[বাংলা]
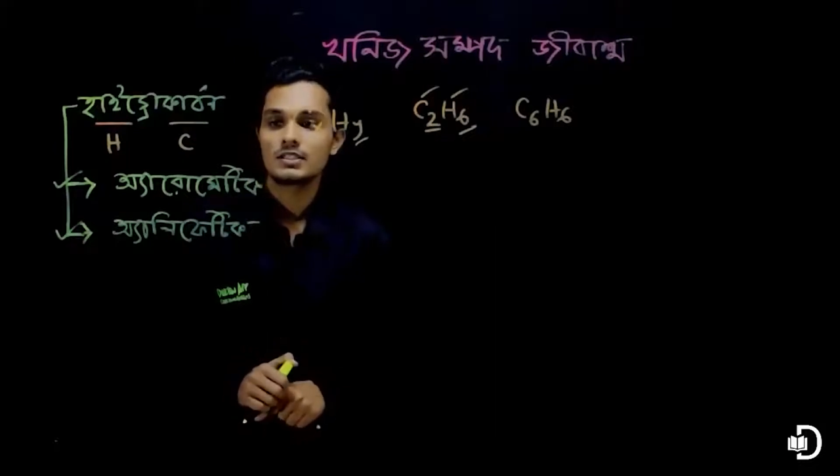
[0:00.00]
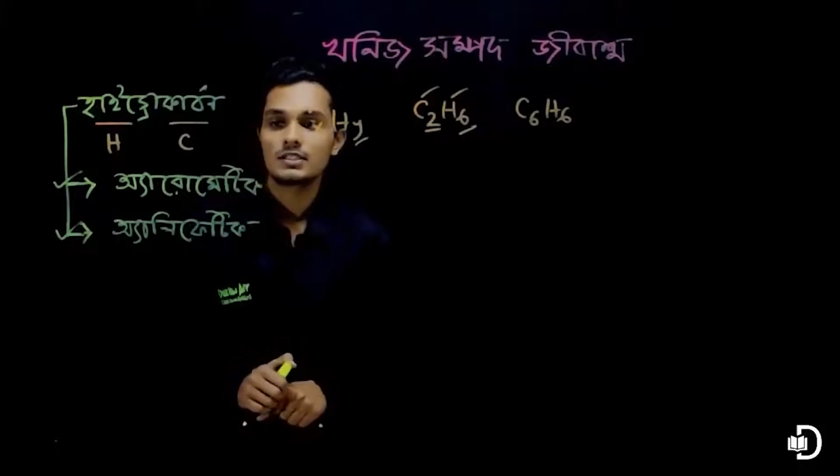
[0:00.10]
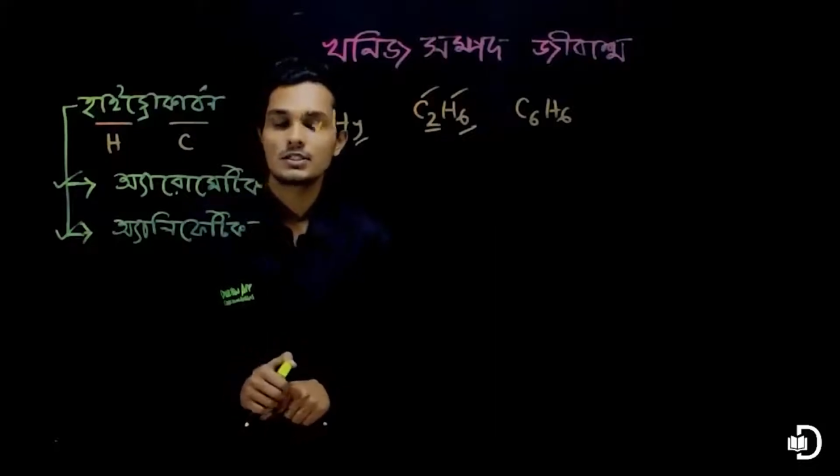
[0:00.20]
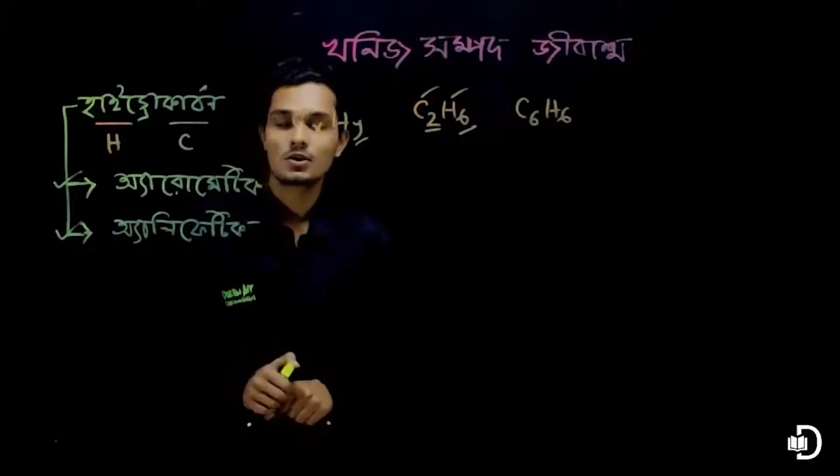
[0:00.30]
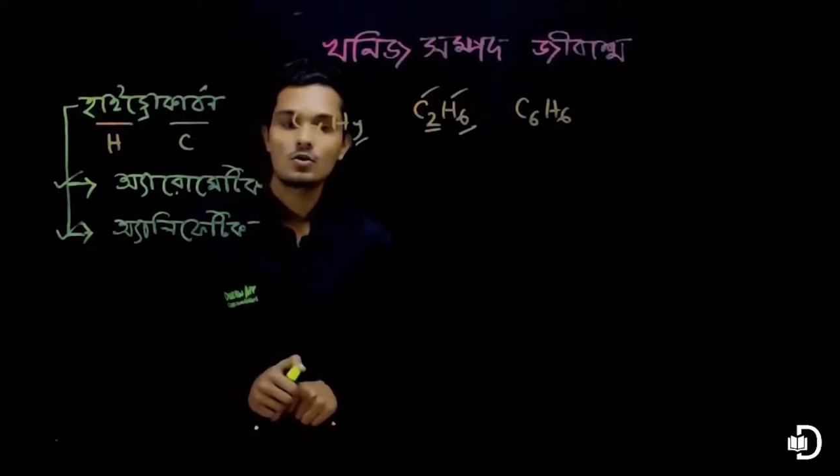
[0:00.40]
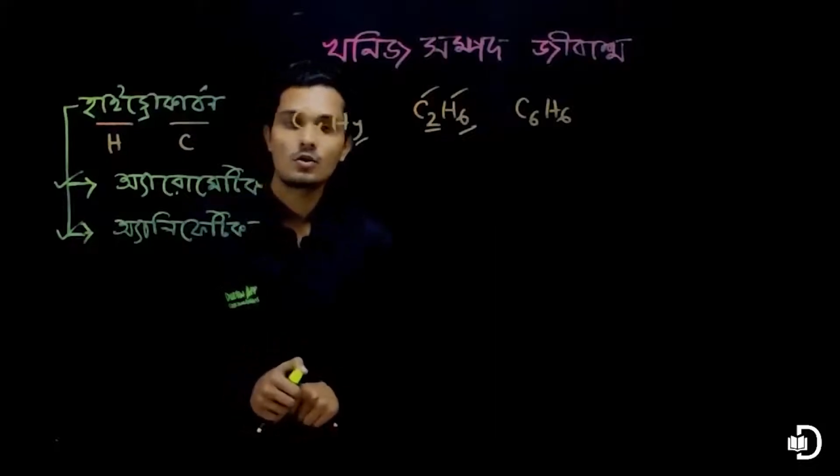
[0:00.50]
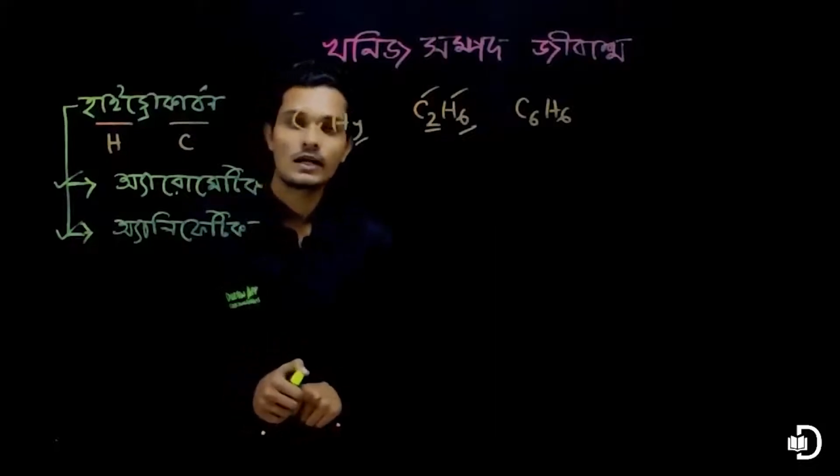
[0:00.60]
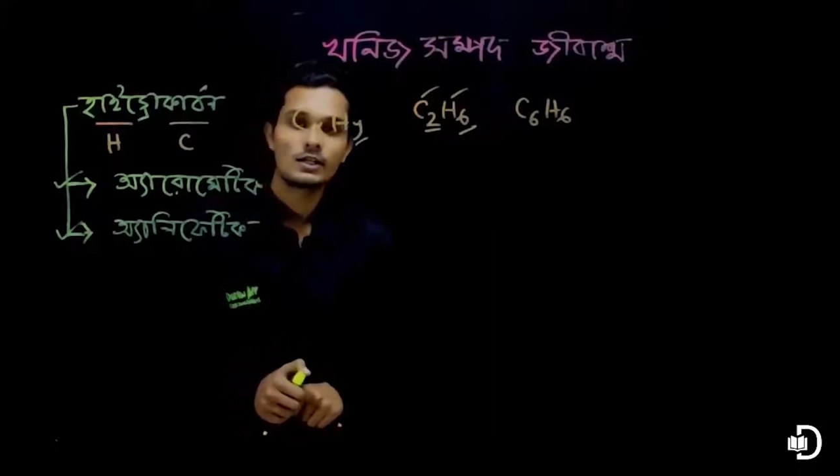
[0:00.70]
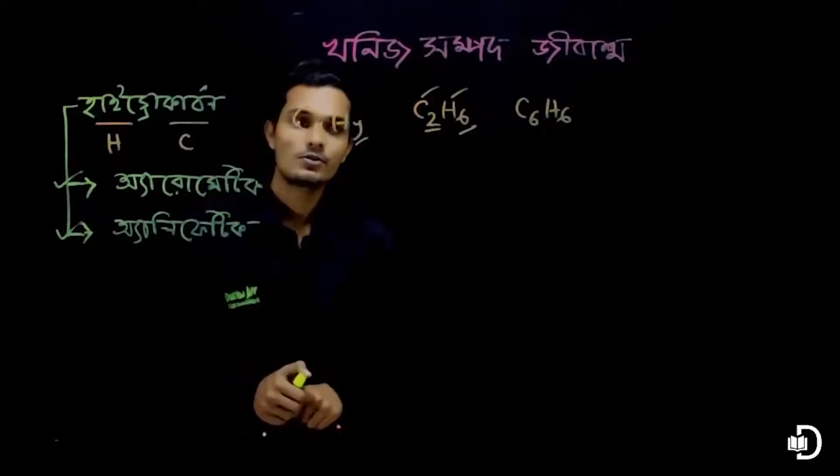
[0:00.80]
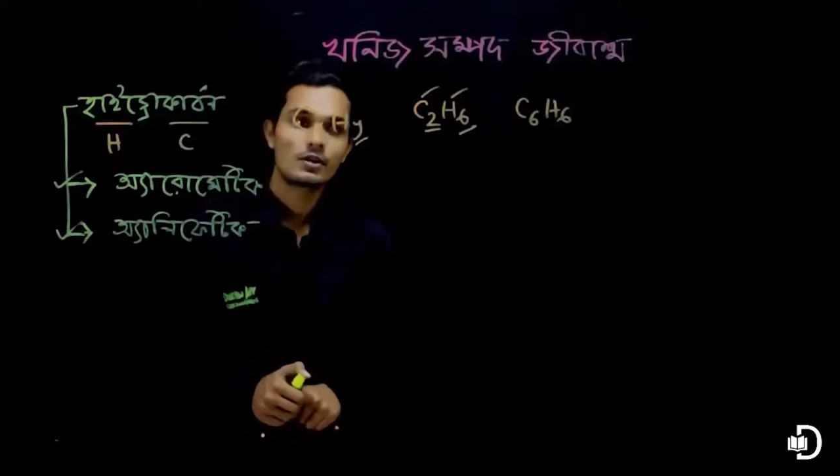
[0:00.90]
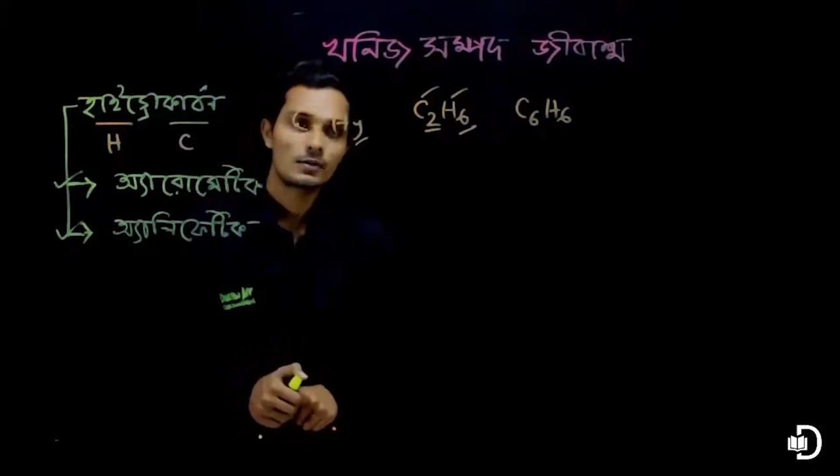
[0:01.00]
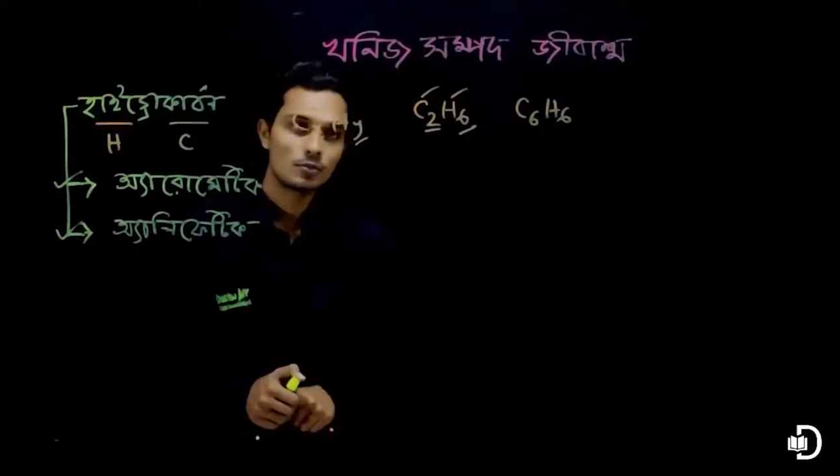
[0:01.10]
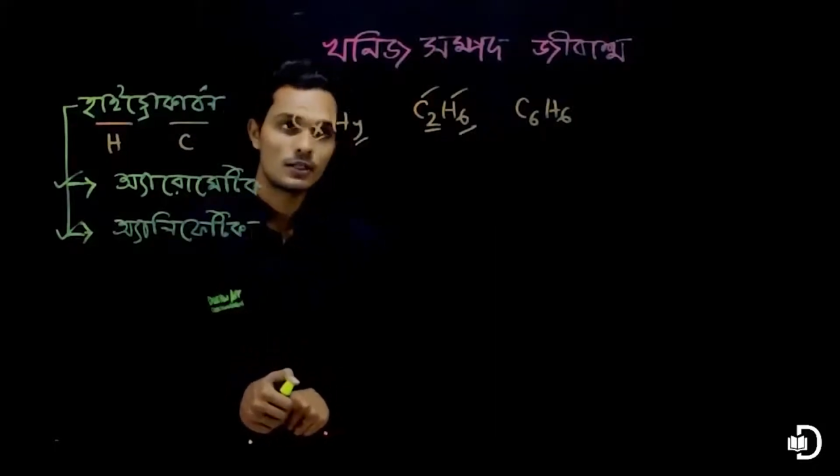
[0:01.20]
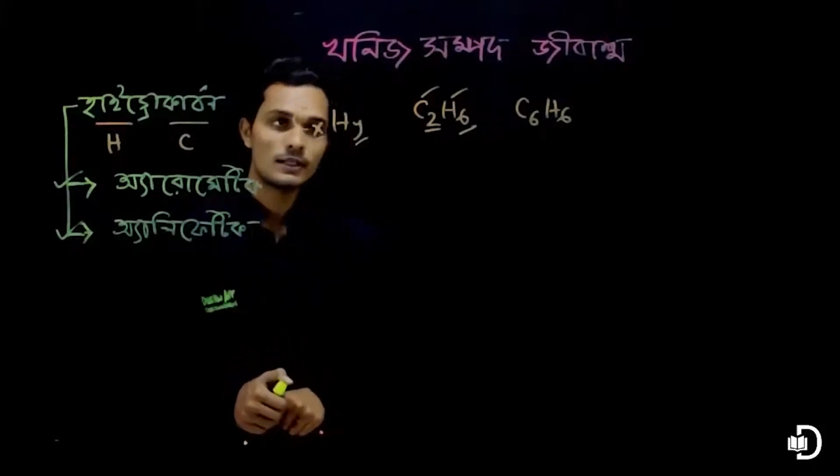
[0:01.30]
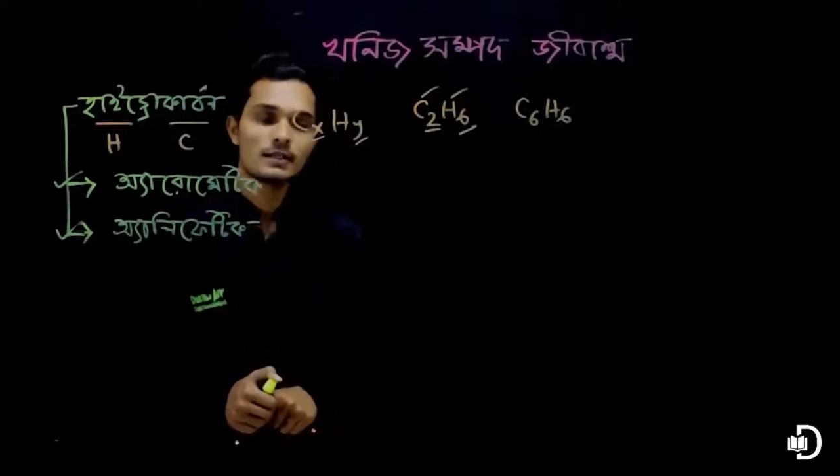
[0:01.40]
যে সকল হাইড্রোকার্বনে